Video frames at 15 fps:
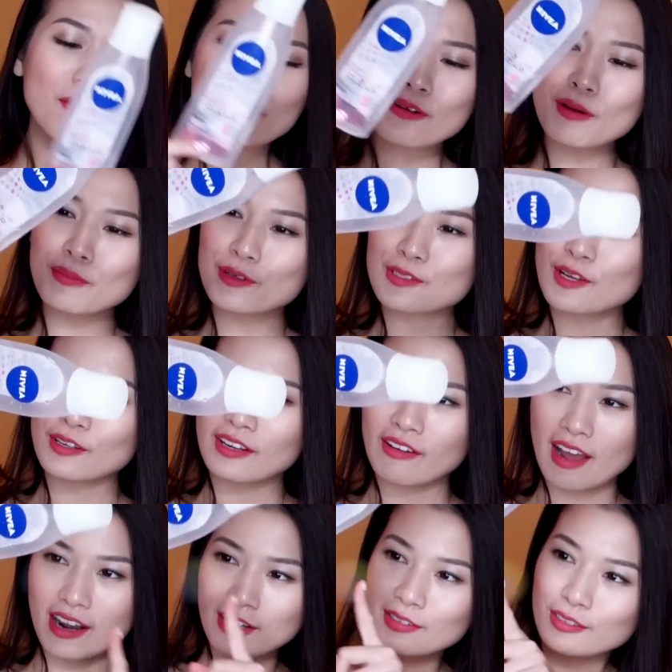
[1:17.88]
không còn một giọt nào
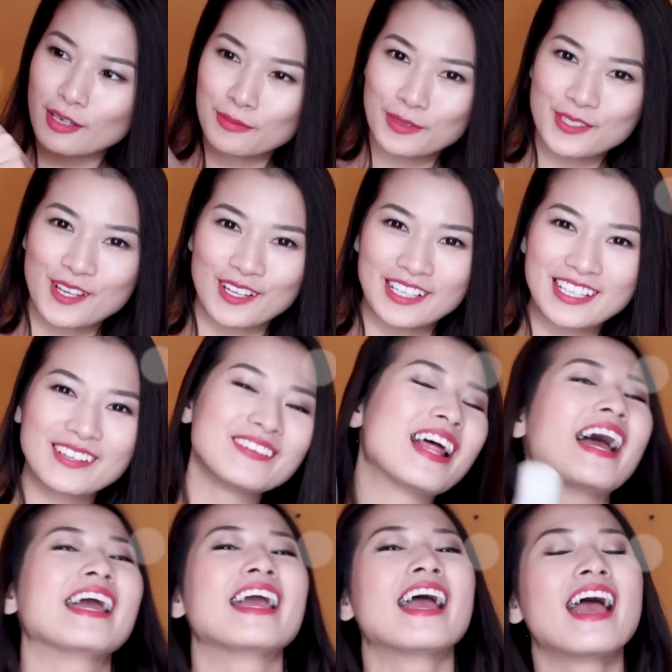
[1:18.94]
à đâu còn một giọt trên
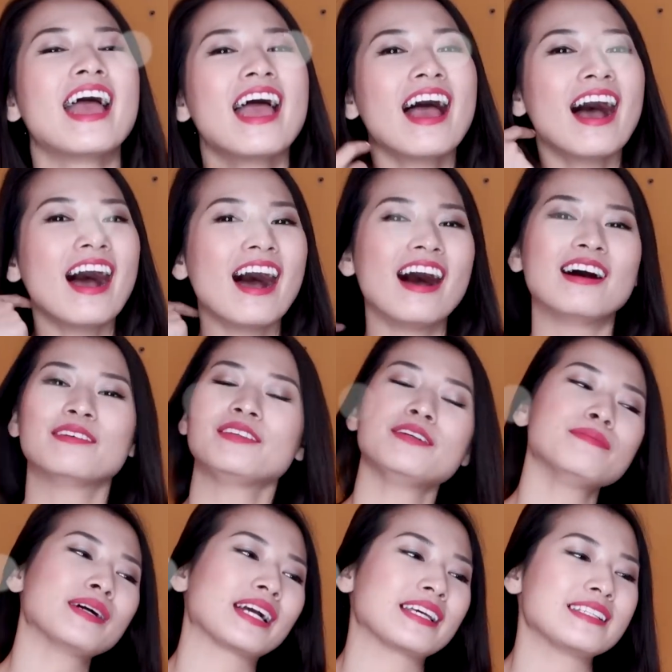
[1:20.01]
này à,
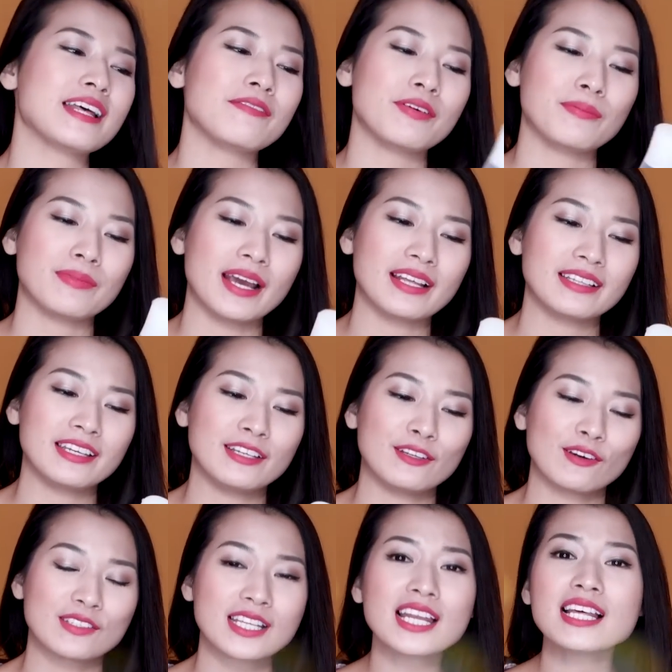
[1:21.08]
nhưng mà cái sản phẩm này thì
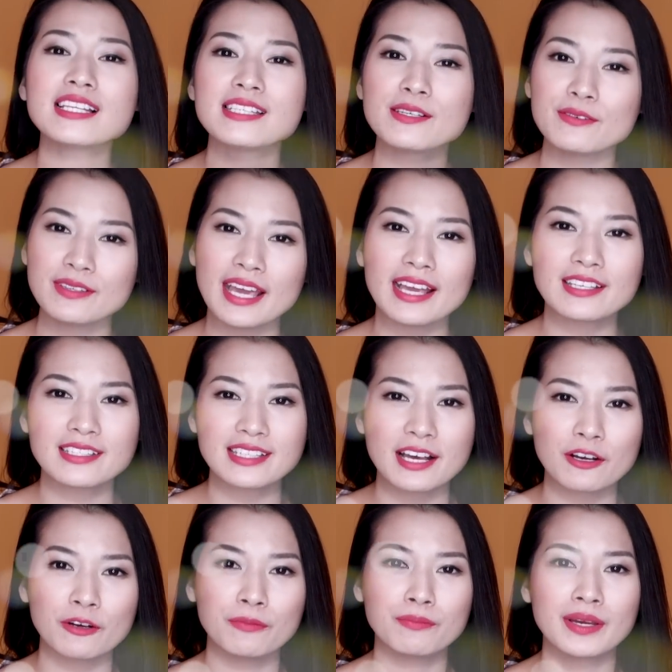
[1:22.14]
nó rất là dịu nhẹ cho
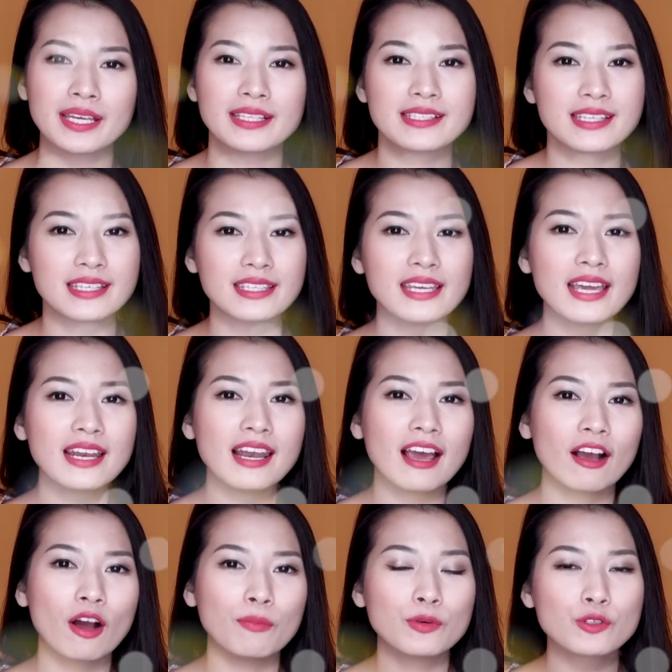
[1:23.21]
da của mình dĩ nhiên
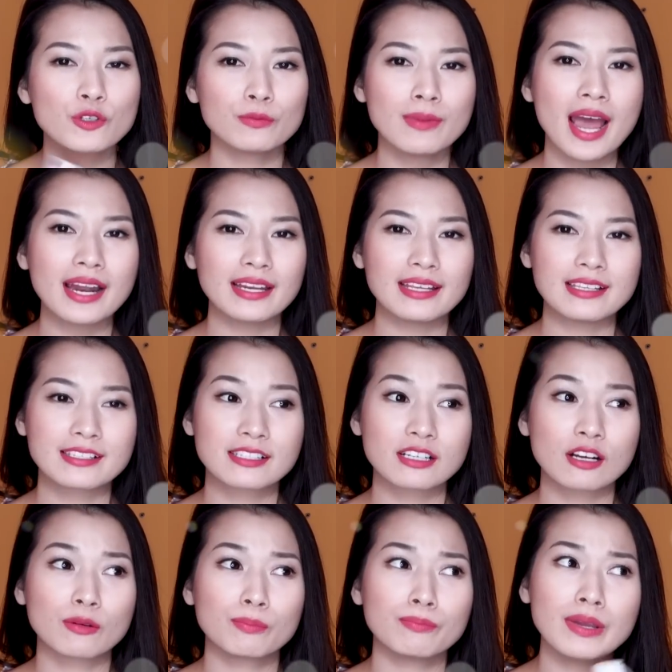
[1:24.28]
là có một số bạn thì
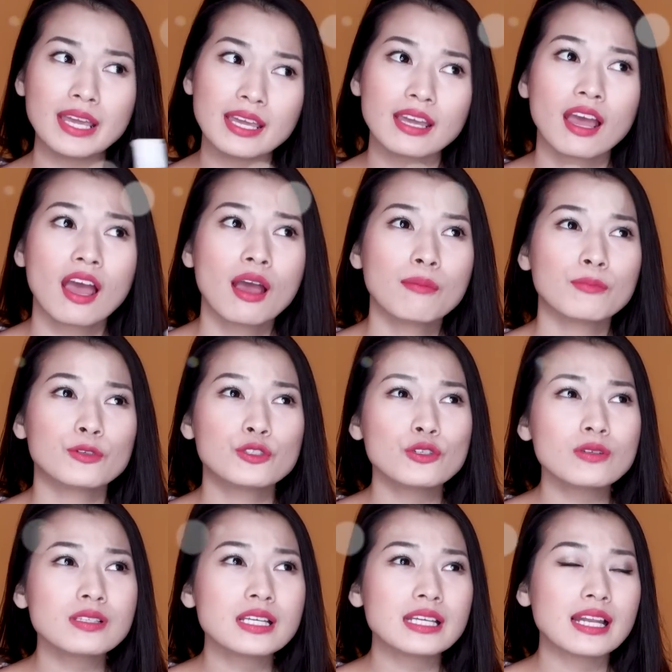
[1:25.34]
bị một
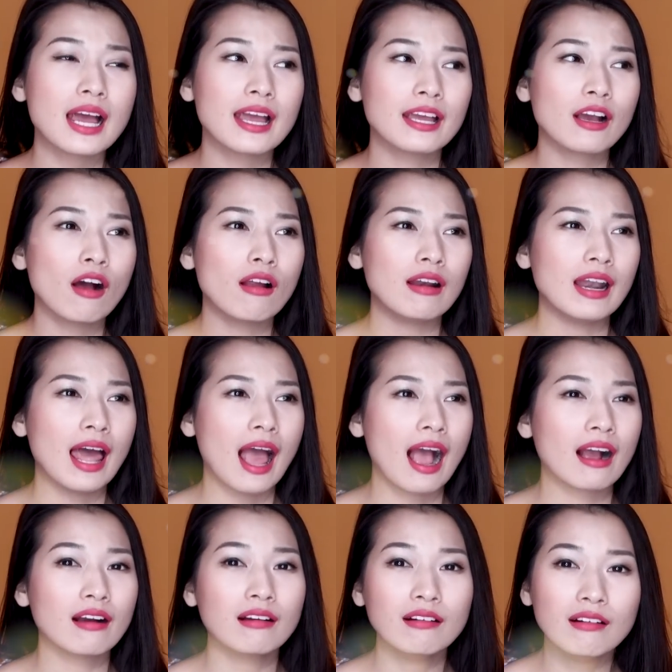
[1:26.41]
chút gì đấy gọi
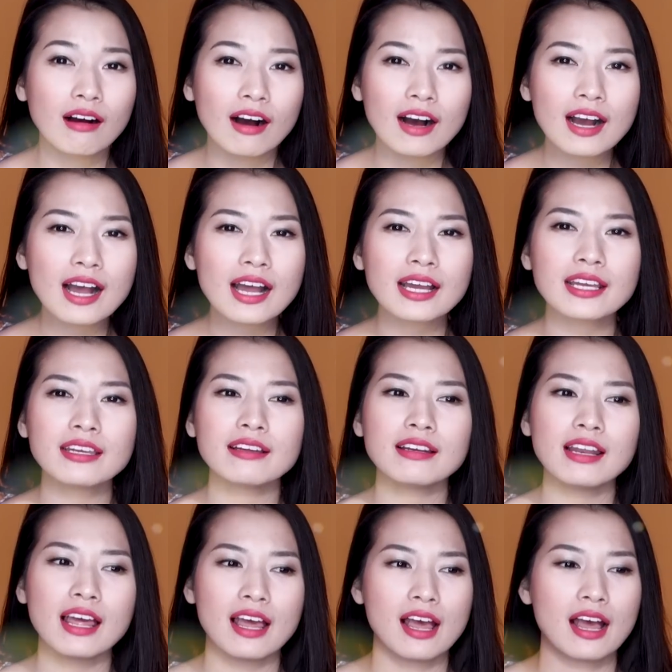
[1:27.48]
là ngứa hay
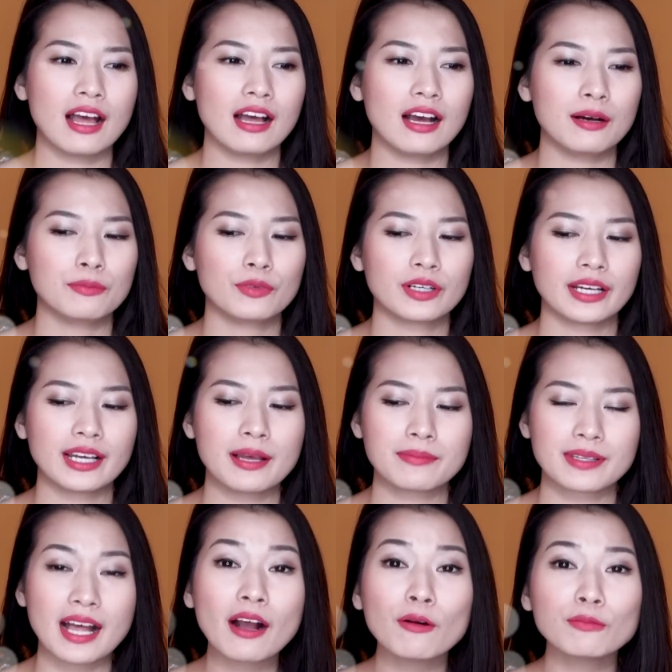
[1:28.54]
là à, một cái
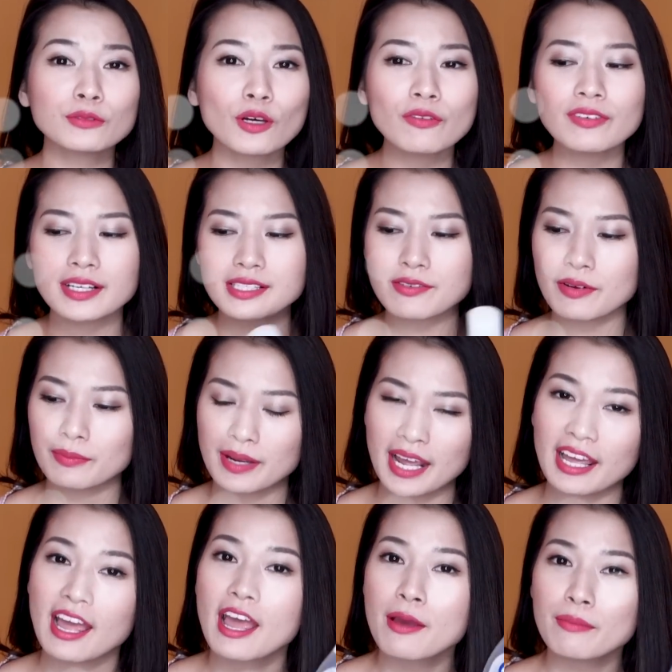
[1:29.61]
cảm giác không tốt với cái sản phẩm
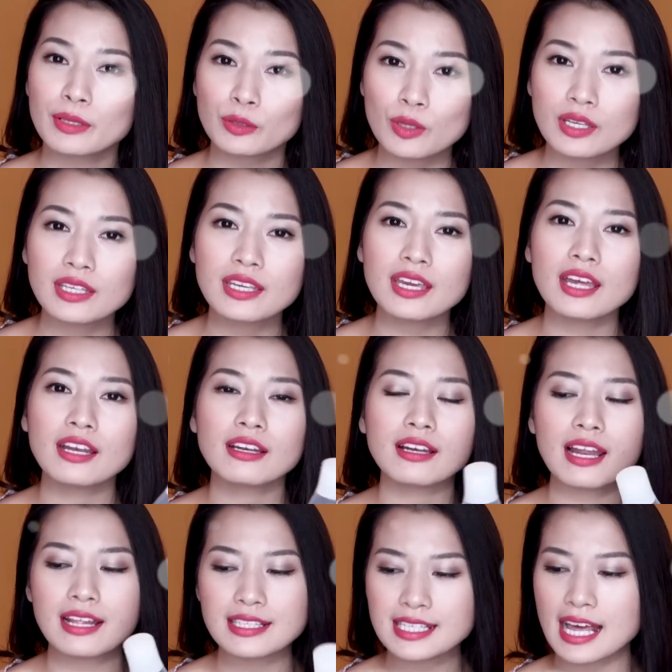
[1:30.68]
này và tuy
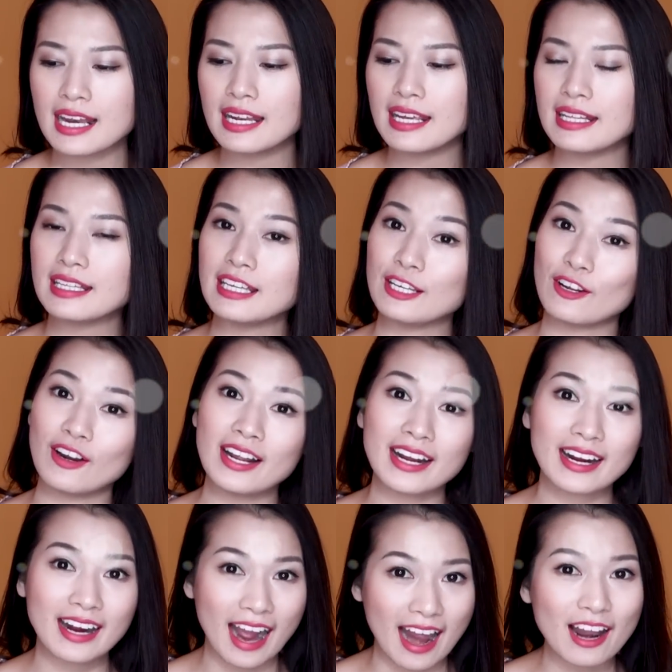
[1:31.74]
nhiên lên da ly thì nó
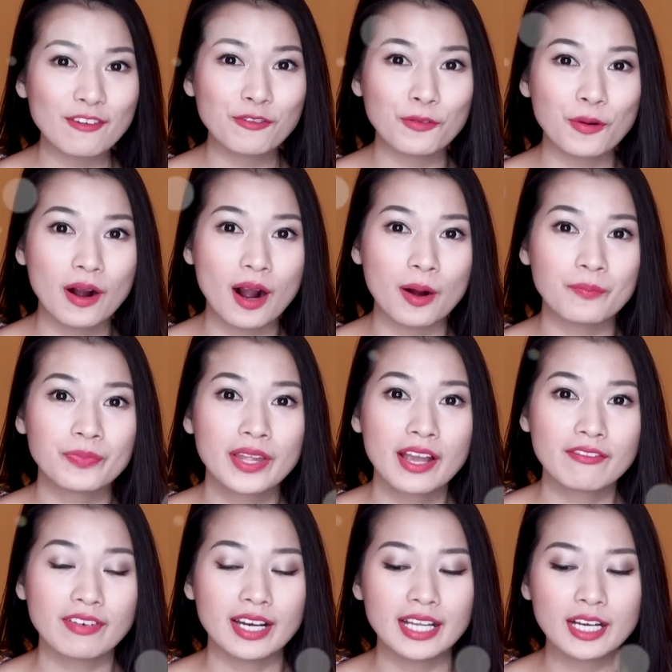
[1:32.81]
lại khá là phù hợp
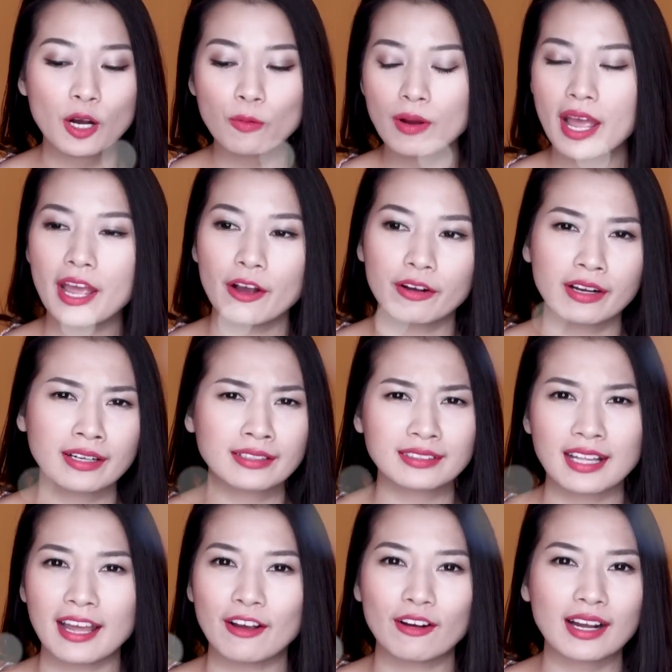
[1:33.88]
và ly không hề
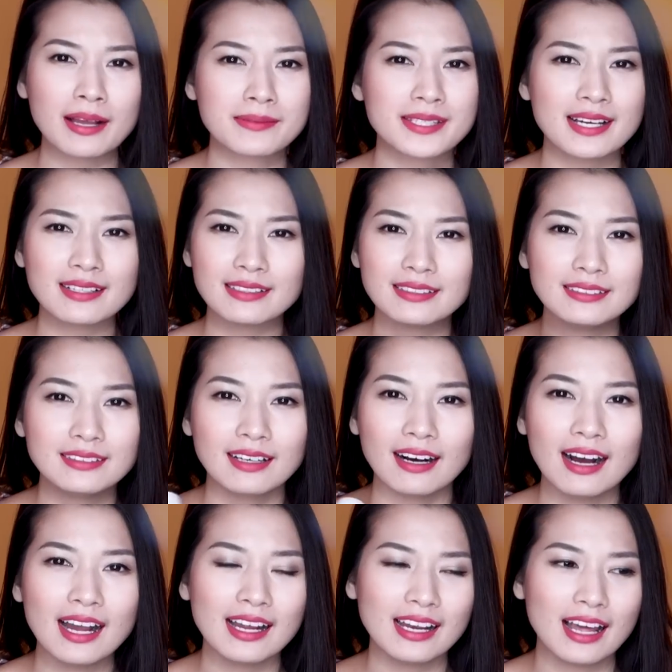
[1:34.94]
thấy có cảm giác
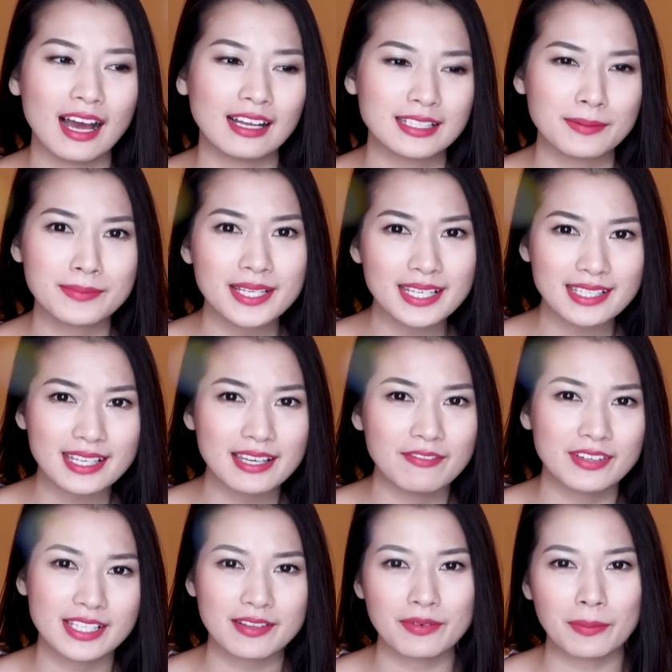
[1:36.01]
ngứa hay là chân chích gì
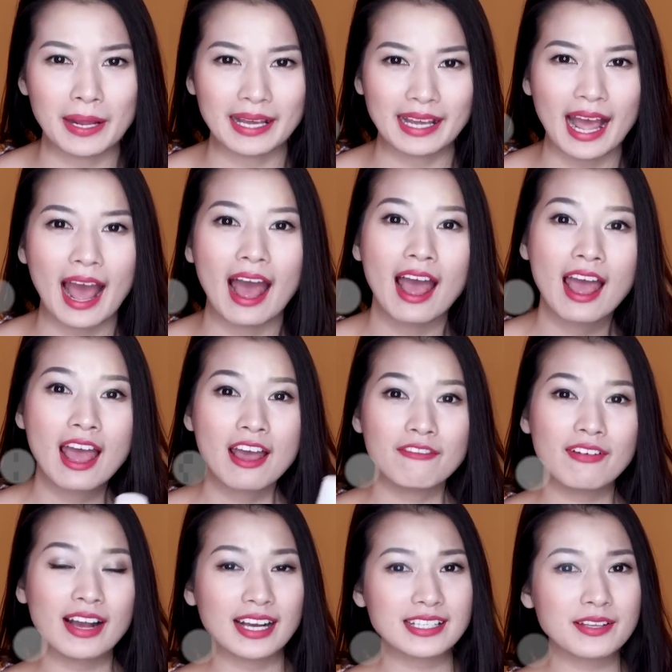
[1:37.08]
với sản phẩm này cả
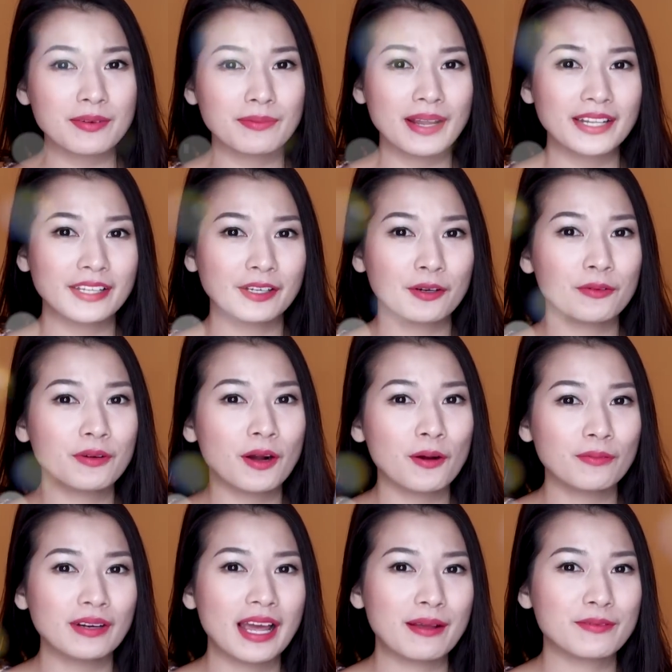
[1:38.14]
và cái sản phẩm này thì cũng
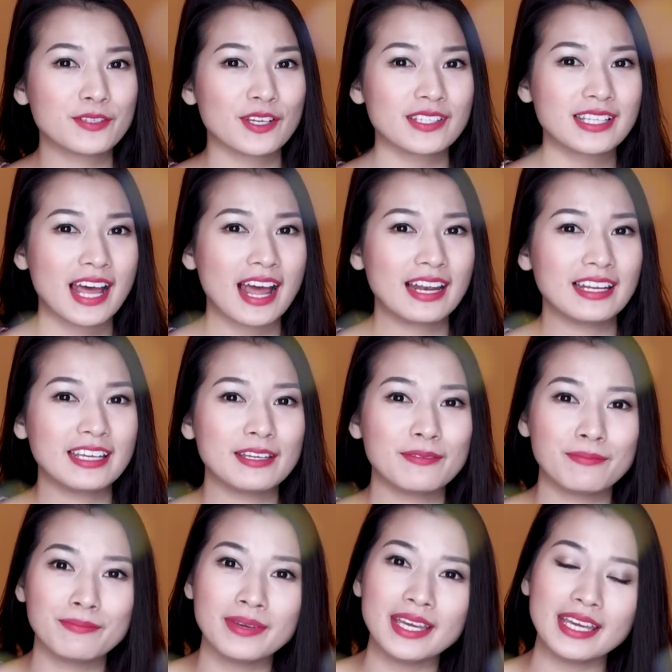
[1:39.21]
không làm cho da ly
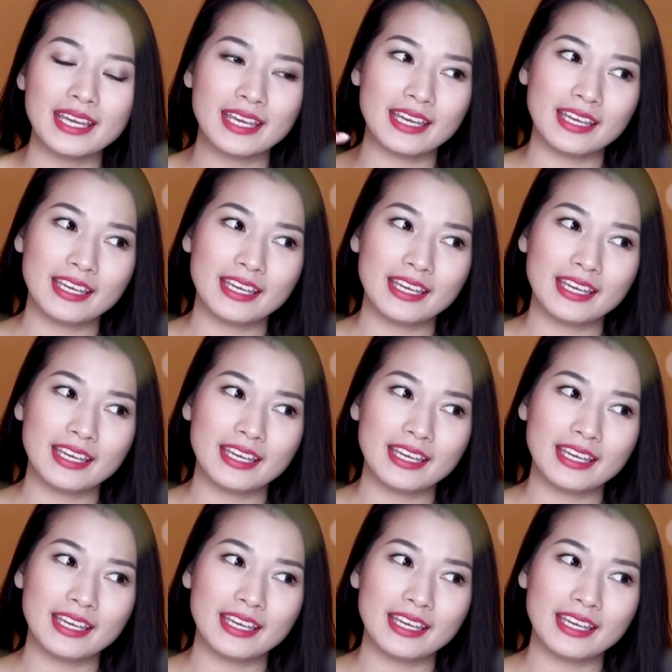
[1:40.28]
bị